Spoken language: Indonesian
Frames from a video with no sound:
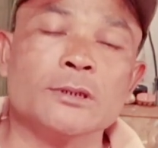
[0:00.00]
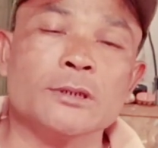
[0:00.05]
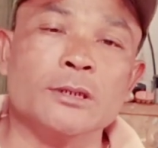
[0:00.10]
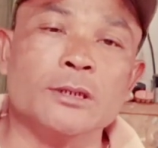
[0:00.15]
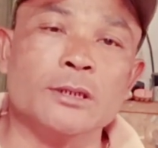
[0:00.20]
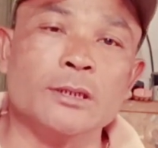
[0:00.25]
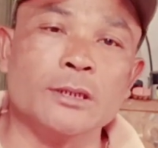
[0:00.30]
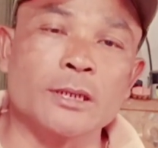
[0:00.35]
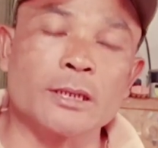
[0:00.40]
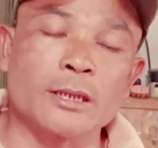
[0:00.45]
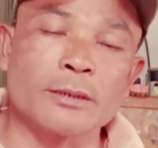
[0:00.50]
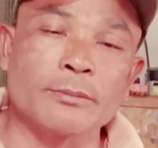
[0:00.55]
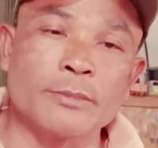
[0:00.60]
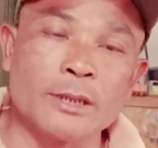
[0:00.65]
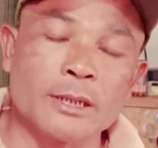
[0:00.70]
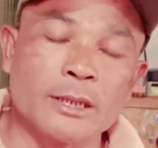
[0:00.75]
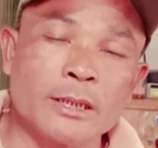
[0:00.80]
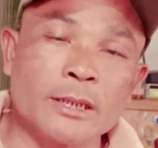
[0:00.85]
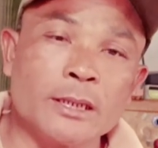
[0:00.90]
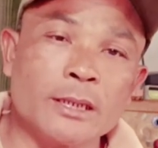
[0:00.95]
eh, nagin
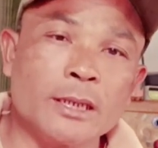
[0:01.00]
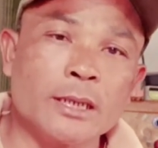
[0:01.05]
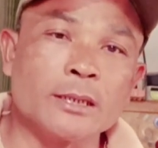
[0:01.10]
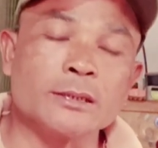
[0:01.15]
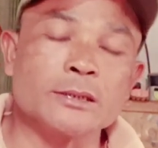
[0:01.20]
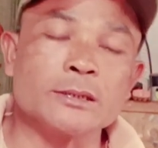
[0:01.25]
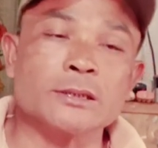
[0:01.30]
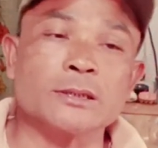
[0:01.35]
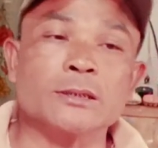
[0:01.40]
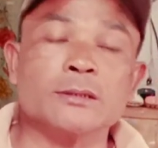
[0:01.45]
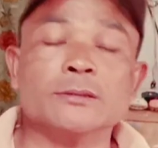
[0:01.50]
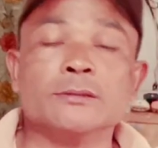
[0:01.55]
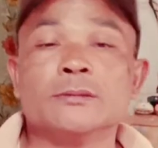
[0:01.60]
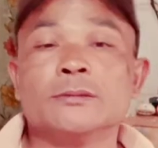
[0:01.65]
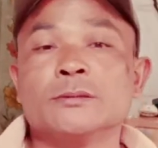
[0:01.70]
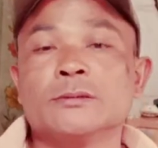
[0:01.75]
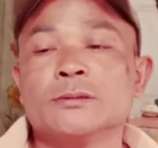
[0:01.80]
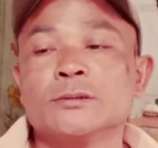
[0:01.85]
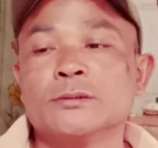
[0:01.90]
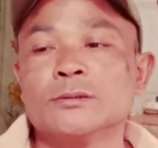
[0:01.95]
bani cing
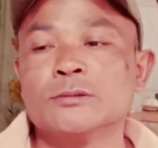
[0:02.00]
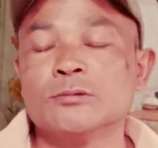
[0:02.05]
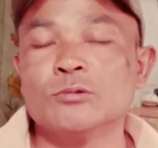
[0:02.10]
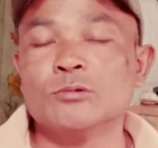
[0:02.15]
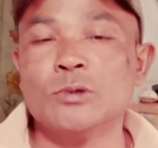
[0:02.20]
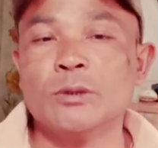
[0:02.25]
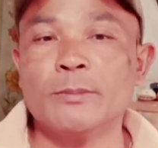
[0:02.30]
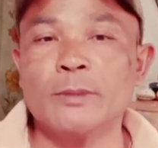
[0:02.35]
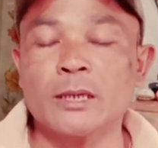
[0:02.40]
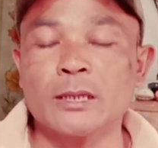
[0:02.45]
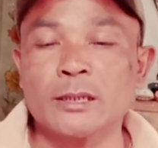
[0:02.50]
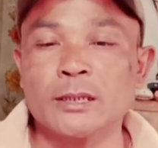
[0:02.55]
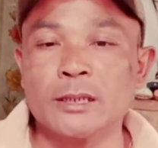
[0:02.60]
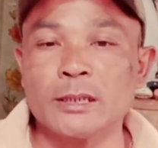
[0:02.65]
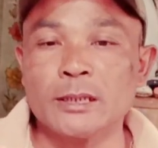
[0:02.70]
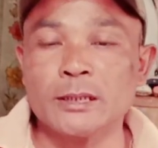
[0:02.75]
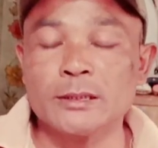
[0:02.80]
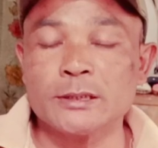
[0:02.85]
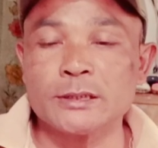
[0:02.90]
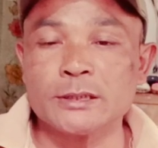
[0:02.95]

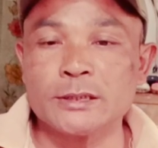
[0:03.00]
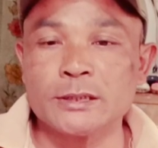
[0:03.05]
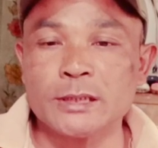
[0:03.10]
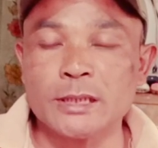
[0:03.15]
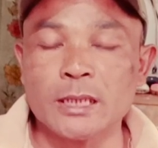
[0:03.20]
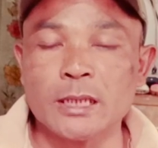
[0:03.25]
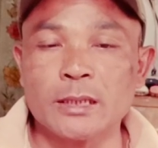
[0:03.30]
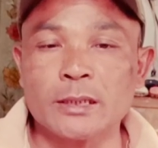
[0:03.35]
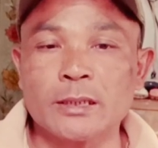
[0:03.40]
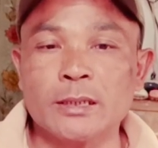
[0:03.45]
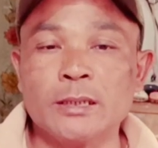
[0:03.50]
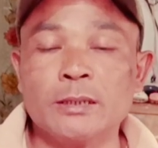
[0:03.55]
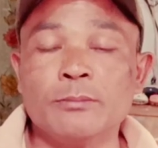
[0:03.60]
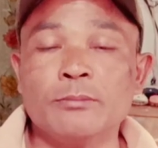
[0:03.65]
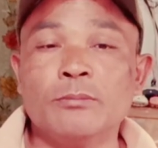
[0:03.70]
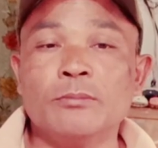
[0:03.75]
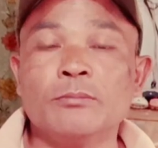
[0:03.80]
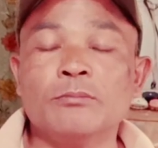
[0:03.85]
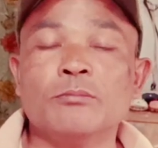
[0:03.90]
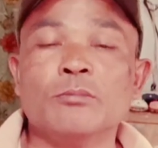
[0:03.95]
ni bia
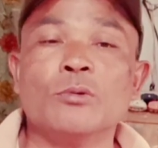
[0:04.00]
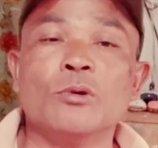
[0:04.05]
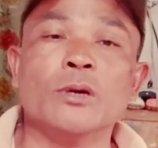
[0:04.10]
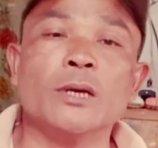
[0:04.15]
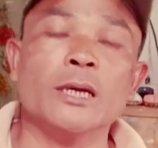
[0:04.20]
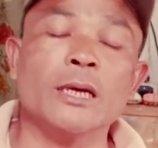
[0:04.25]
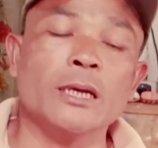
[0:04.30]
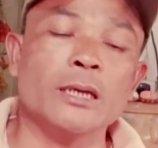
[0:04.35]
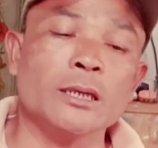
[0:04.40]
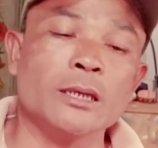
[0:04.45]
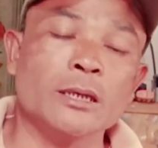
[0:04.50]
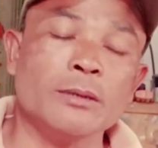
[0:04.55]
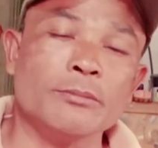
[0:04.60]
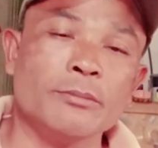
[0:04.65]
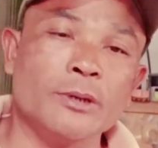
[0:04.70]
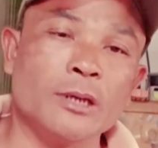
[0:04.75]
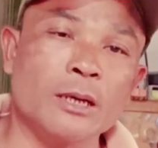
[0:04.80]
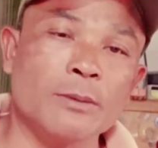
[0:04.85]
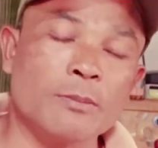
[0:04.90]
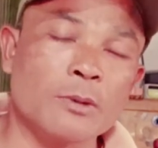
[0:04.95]

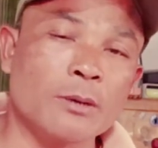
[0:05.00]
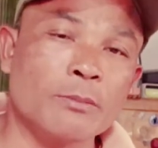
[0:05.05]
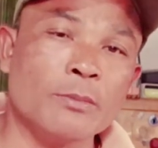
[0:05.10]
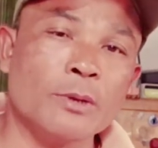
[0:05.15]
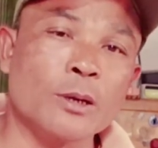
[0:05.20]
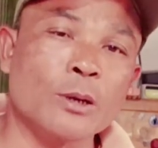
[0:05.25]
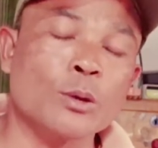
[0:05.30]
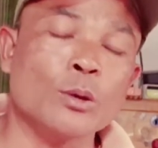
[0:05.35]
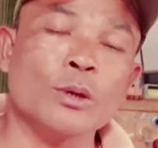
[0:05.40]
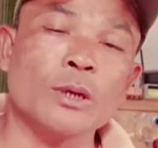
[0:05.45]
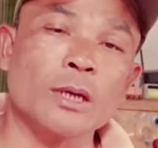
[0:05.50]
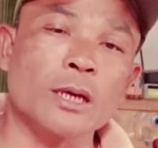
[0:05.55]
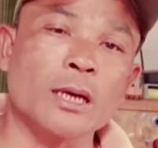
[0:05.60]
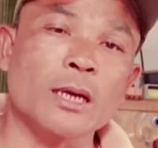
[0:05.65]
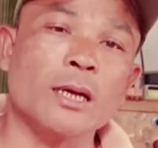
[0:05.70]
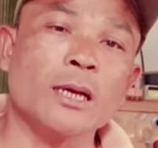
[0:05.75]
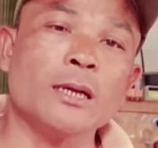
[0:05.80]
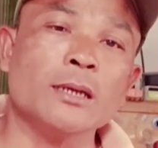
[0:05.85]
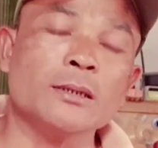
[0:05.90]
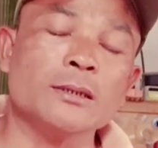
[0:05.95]
wanani biak ka
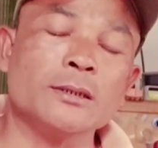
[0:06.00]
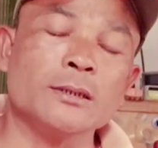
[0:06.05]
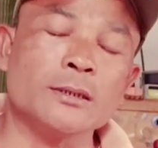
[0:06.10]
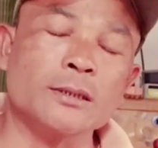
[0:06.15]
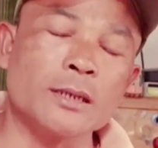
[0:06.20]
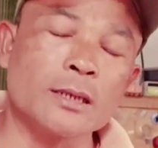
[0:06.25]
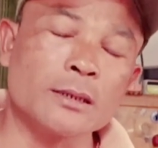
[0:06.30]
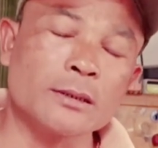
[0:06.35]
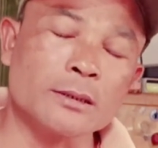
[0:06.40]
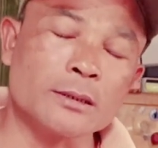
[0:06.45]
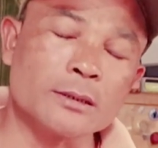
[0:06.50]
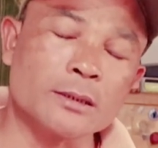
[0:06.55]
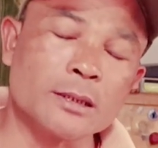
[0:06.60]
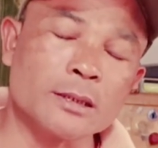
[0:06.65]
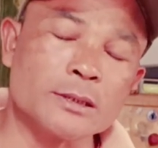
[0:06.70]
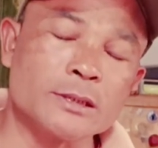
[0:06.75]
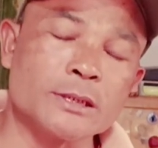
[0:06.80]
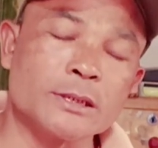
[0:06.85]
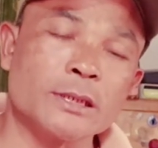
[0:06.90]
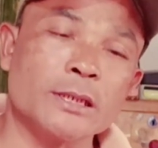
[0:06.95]
neka dentang
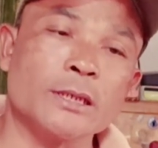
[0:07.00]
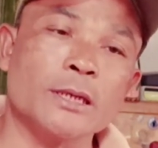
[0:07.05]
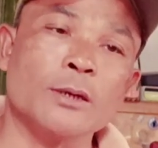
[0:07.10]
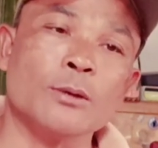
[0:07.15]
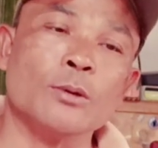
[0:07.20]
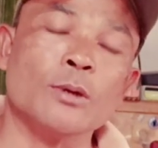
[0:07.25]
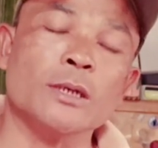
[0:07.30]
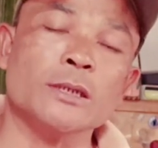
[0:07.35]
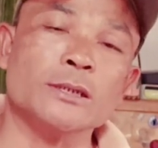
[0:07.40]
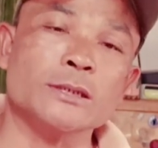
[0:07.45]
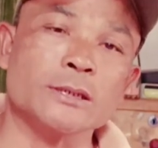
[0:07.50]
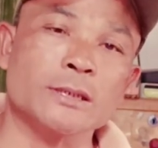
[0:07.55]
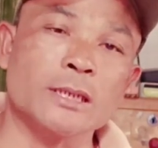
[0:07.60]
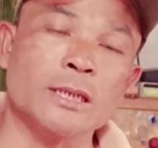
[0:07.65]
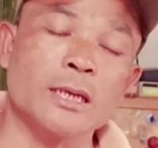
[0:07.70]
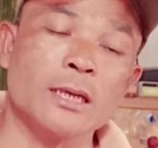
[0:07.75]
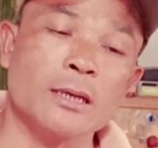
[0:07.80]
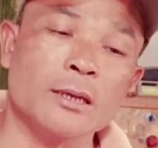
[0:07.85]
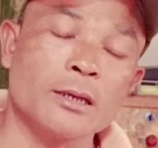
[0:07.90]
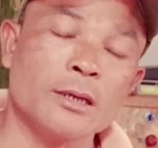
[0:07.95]
dentang chine rang wan
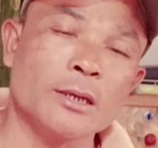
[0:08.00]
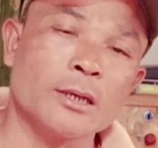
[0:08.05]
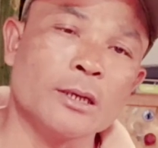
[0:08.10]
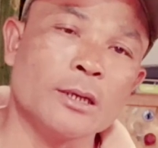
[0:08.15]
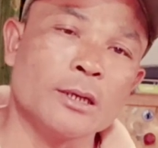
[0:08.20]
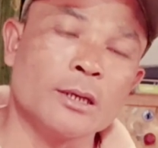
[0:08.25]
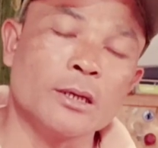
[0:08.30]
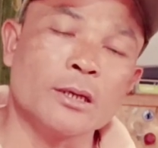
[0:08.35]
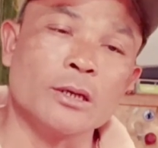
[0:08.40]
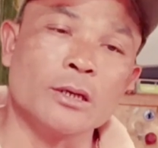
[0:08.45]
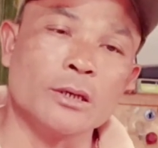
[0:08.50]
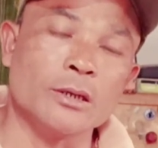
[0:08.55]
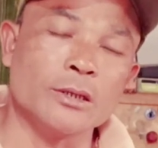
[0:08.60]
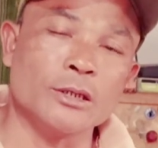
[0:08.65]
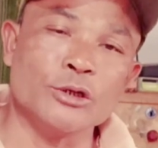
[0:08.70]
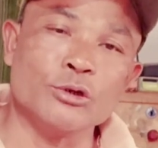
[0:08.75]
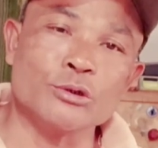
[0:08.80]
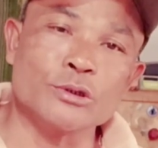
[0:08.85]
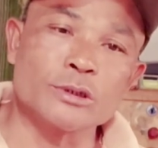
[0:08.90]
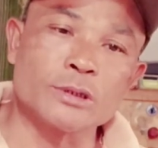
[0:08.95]
chingna e,
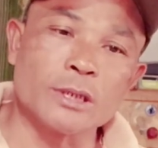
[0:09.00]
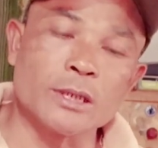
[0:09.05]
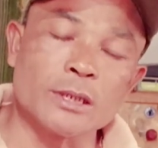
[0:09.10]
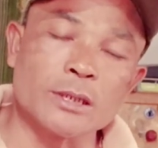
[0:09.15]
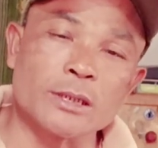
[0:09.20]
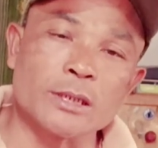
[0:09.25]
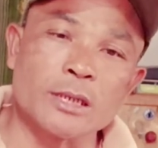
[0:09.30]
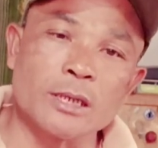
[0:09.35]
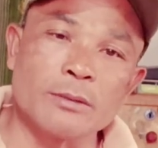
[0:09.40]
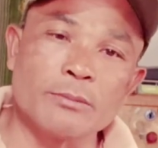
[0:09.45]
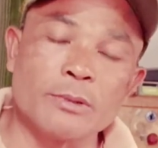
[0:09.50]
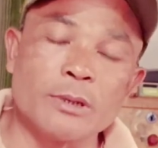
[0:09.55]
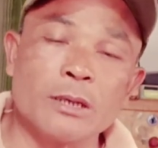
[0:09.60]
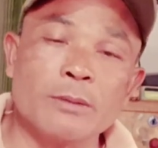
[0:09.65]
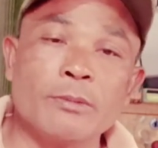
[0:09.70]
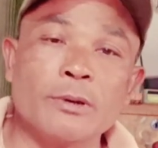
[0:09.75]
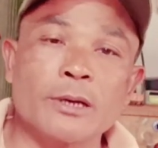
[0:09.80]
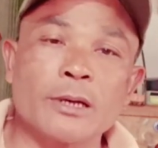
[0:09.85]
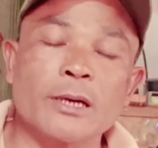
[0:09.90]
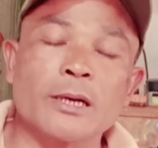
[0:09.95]
news rang kata ba
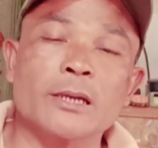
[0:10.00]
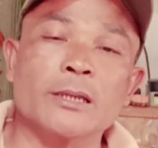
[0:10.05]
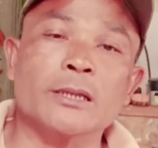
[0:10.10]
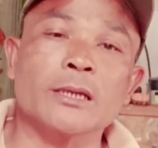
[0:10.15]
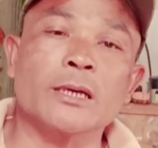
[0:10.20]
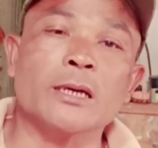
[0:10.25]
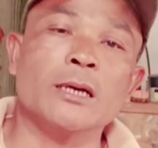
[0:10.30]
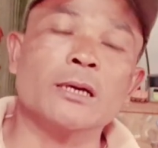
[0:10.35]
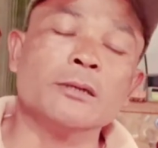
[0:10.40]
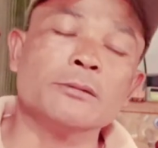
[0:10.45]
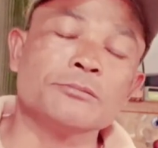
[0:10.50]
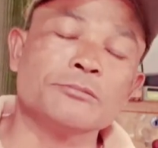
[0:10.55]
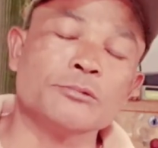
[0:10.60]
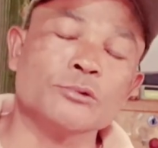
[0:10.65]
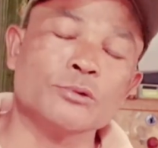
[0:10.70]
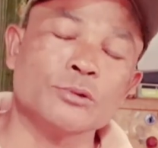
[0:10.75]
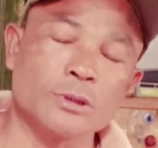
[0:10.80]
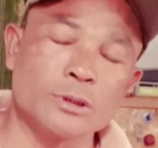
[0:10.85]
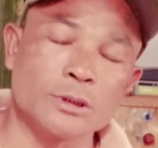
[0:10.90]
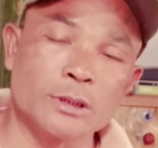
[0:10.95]
parakata han
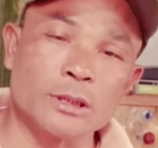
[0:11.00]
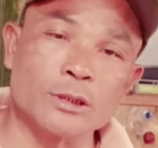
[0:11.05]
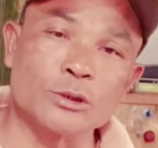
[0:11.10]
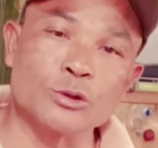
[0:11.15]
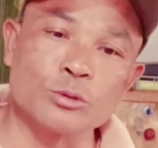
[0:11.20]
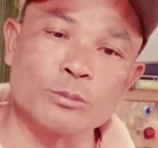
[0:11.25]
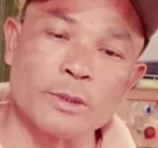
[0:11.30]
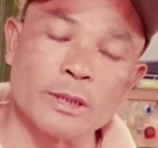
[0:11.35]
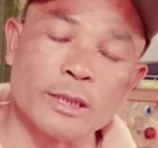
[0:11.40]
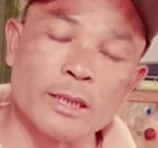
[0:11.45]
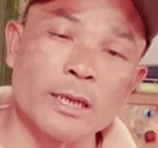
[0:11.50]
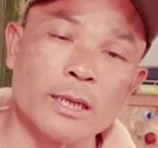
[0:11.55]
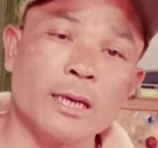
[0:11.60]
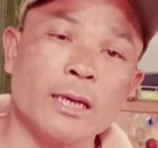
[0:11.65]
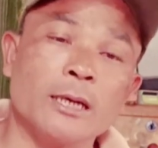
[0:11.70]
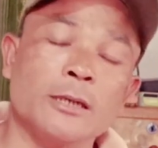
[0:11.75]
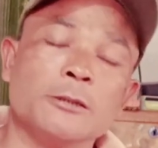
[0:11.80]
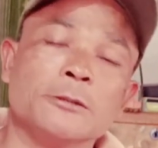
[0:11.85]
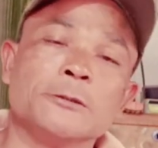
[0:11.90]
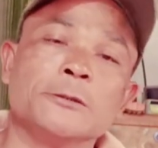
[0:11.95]
ya na suma na
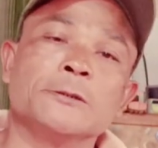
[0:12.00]
ha